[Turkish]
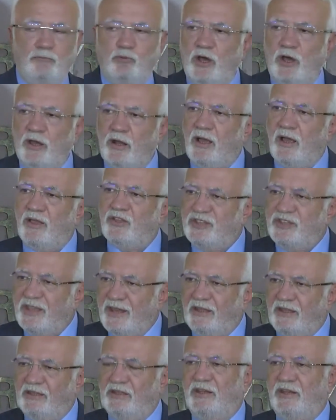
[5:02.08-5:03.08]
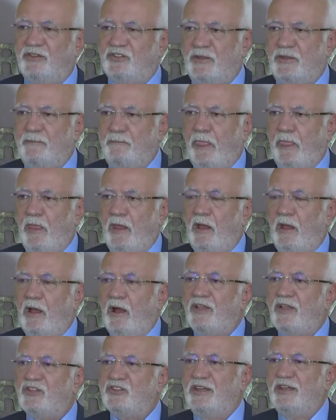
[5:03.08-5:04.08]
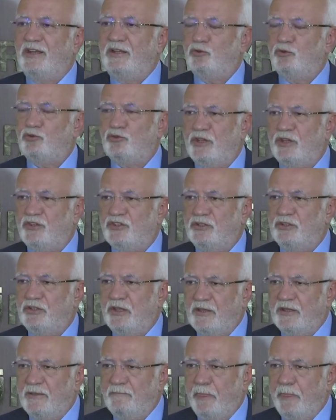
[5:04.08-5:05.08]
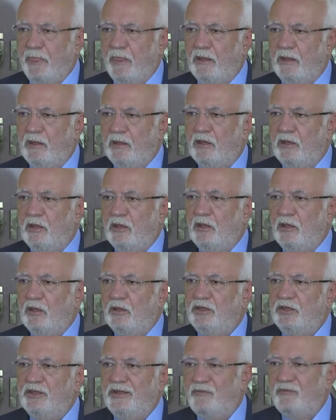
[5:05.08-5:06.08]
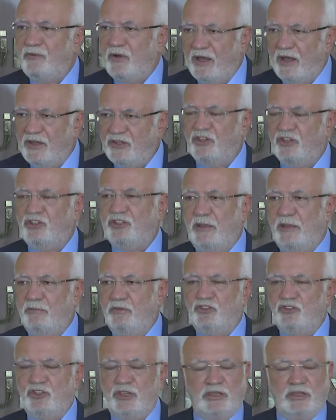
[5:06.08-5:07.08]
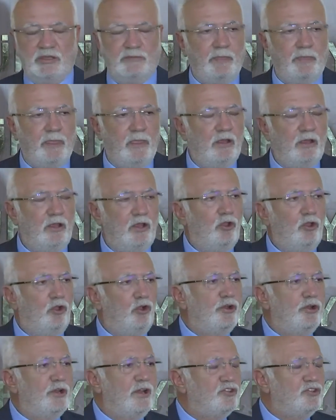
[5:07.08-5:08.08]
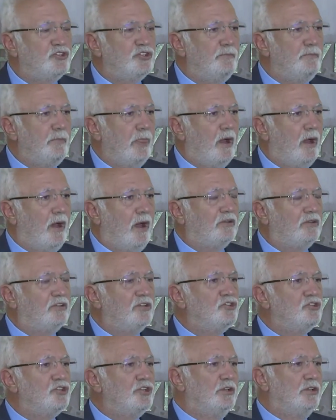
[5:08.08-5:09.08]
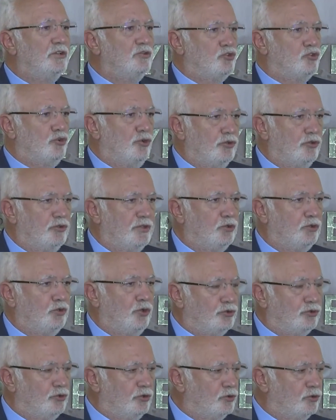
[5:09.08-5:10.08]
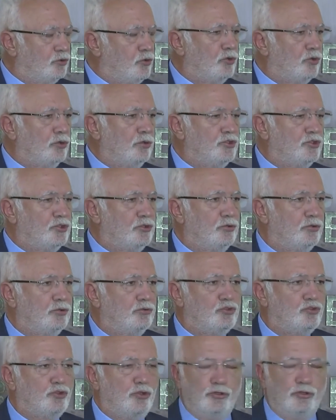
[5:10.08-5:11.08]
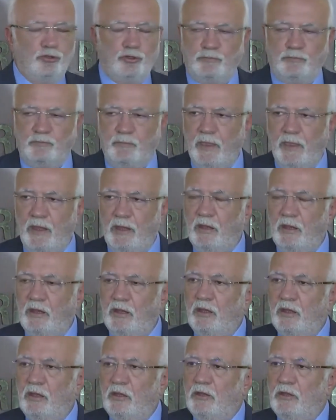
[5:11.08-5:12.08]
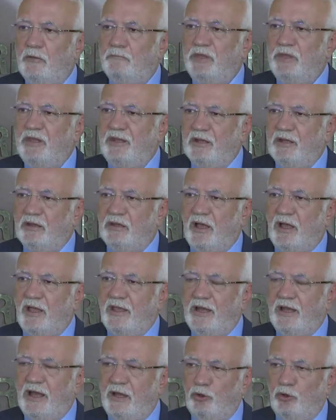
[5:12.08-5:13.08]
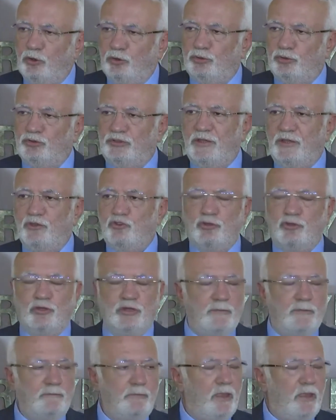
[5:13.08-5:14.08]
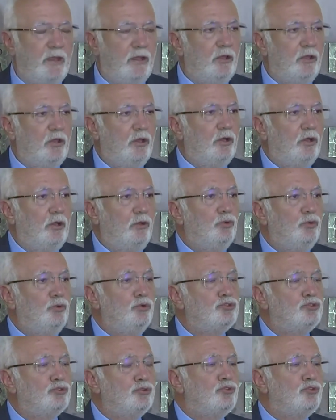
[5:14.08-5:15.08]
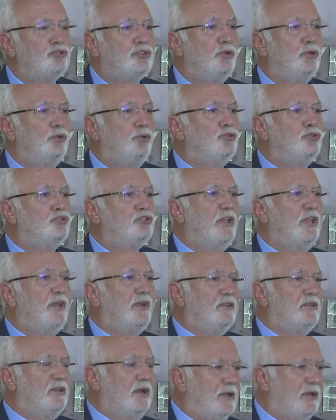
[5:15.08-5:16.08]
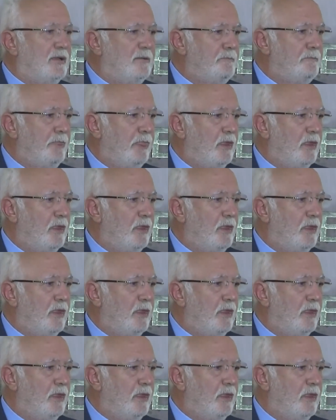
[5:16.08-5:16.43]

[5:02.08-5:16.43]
ha bu ara askere gidersem askerlik süresinde de yine faiz işlemeyecek. Öğrenci 6. yılın sonunda 4 yıllık okul için söylüyorum. Bir yıl daha ilave olduktan sonra üst üste 3 kere daha